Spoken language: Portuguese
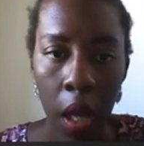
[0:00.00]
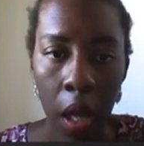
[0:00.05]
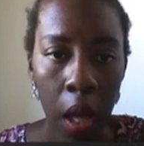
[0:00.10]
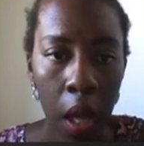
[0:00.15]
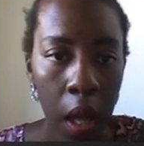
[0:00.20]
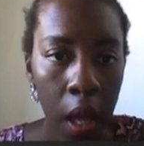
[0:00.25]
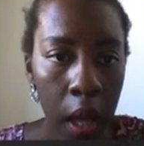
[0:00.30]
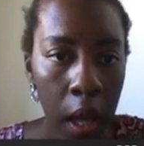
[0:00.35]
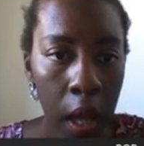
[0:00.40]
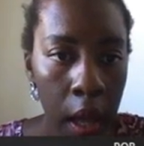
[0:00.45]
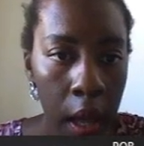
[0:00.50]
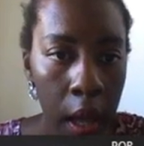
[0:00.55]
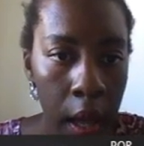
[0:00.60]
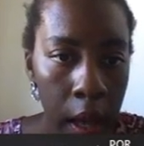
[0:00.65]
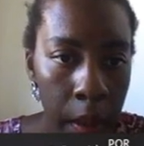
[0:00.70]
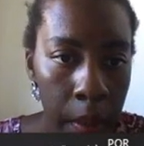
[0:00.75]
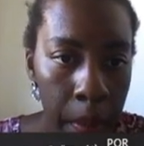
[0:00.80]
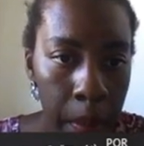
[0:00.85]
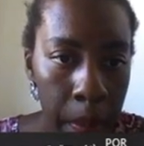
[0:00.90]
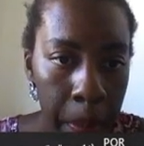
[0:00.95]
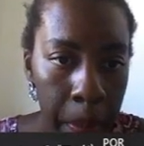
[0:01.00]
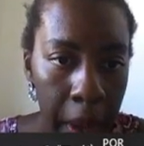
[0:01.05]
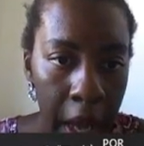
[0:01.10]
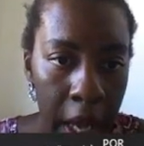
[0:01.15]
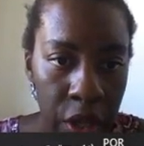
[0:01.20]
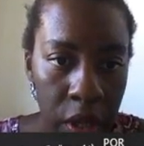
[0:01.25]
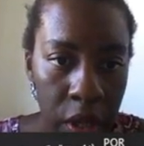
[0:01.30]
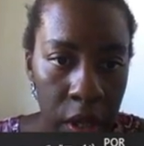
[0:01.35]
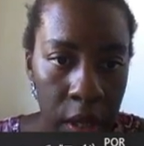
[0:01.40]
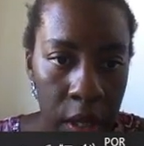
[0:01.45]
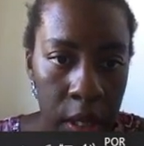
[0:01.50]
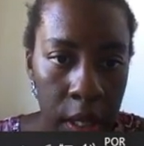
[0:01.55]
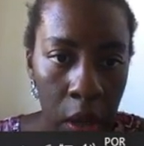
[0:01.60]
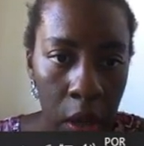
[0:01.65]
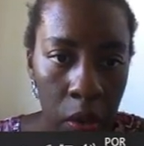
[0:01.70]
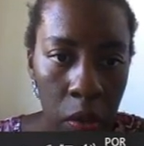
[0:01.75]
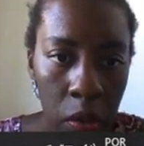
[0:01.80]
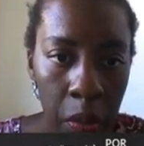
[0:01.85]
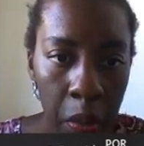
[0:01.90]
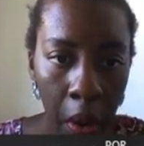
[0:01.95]
é, página inicial
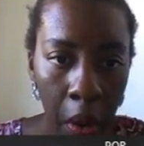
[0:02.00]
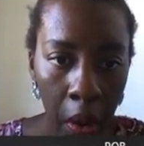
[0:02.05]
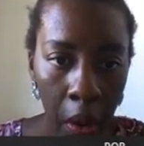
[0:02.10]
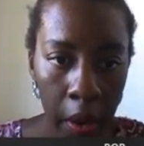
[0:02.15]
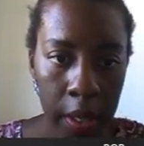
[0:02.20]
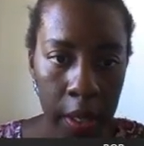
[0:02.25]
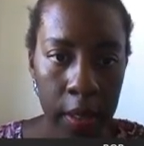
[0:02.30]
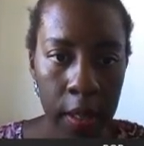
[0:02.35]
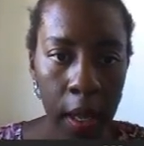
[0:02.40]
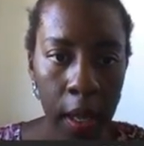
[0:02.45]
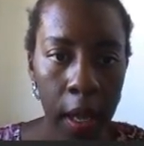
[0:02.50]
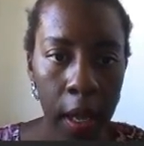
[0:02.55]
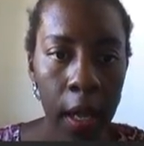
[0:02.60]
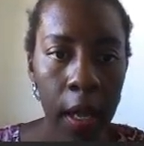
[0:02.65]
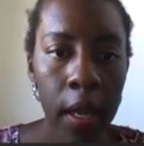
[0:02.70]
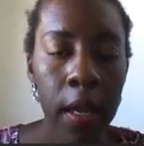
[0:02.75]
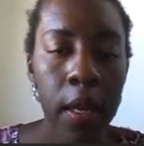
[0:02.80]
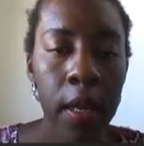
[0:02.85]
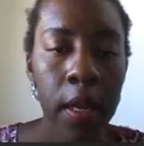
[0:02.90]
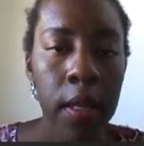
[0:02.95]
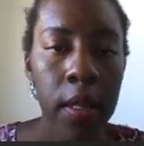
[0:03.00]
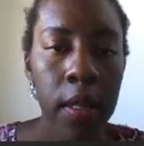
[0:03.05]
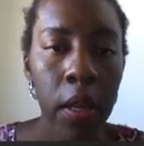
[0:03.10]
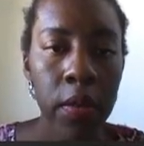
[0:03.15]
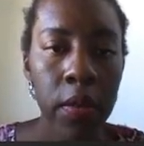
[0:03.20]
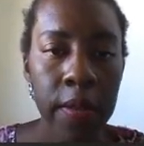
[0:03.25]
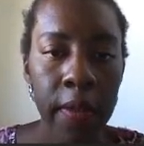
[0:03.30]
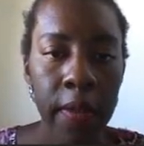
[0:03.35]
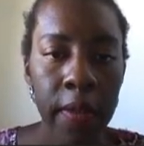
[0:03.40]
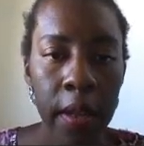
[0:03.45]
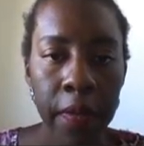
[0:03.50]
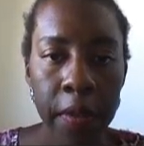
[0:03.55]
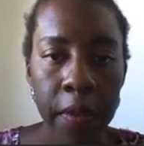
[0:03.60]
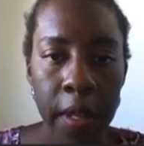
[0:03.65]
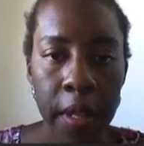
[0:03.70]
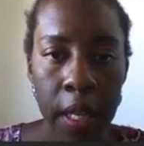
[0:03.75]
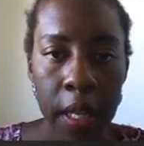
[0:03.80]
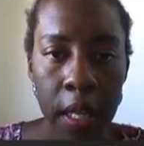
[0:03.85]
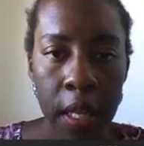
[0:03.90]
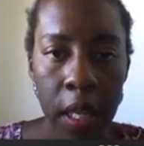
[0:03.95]
do blog, Tá? Então você vai vir
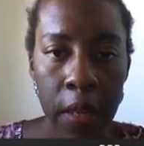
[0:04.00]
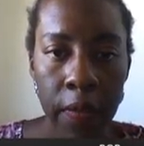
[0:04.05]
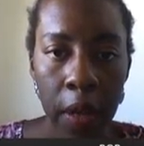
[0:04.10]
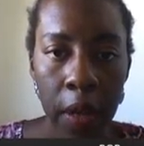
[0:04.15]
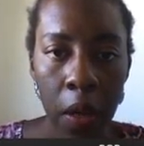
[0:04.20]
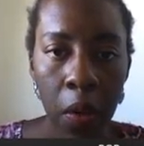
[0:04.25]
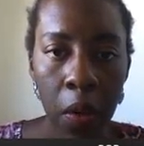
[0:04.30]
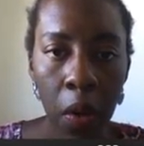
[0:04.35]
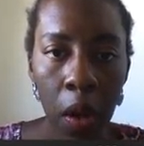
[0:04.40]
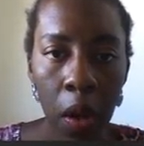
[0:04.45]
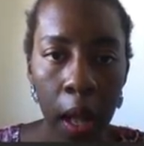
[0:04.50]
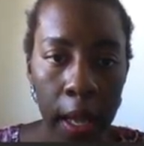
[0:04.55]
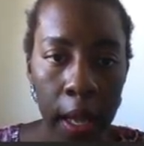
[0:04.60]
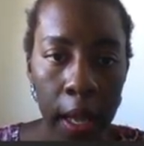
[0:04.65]
aqui, vai colar